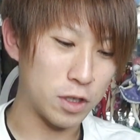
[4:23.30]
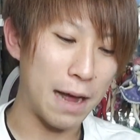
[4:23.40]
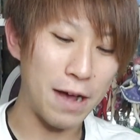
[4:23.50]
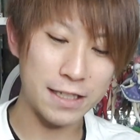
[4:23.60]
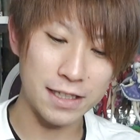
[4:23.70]
もう
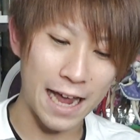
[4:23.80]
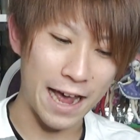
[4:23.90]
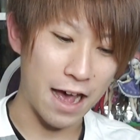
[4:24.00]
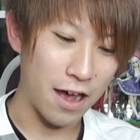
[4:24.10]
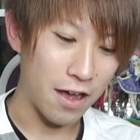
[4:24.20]
騙すな
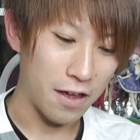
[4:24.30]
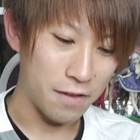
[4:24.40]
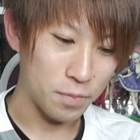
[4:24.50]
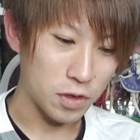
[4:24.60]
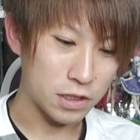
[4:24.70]
や
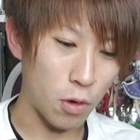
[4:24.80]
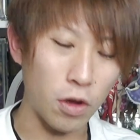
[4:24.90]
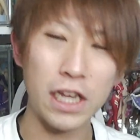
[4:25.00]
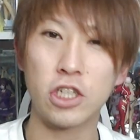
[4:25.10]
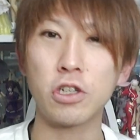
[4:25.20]
そ
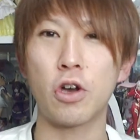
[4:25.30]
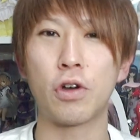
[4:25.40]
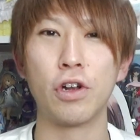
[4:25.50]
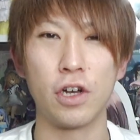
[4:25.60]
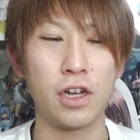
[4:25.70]
こで
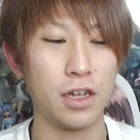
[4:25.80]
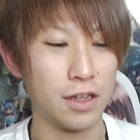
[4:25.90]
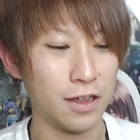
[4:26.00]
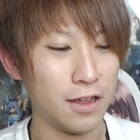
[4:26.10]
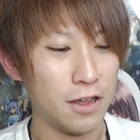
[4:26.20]
ジョジョ来る
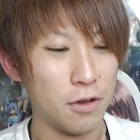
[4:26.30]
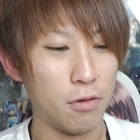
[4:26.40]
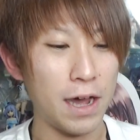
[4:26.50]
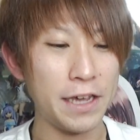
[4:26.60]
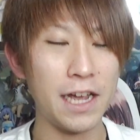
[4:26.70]

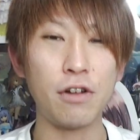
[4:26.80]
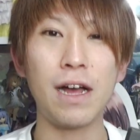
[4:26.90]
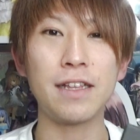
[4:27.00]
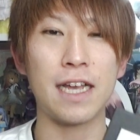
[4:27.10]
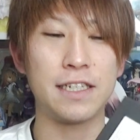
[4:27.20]

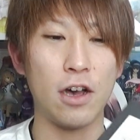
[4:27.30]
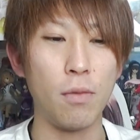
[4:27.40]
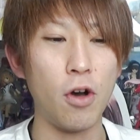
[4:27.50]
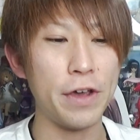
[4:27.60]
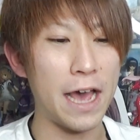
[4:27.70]
ファイナルファンタジー
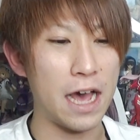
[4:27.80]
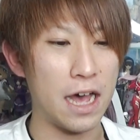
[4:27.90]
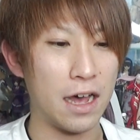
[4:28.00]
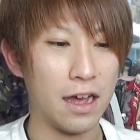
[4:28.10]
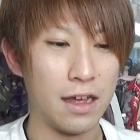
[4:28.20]
思うや
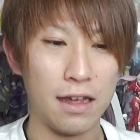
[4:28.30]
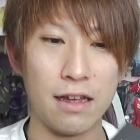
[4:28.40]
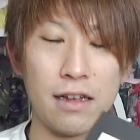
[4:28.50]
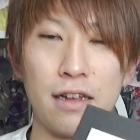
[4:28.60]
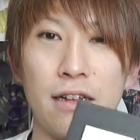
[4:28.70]
ん
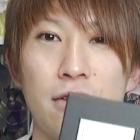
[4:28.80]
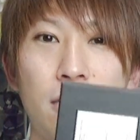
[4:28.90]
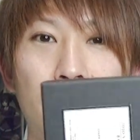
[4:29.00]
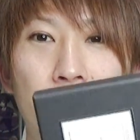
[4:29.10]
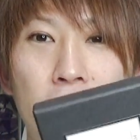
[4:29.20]

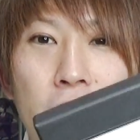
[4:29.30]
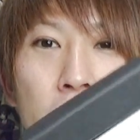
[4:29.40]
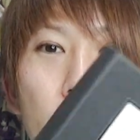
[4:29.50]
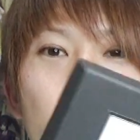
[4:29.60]
おい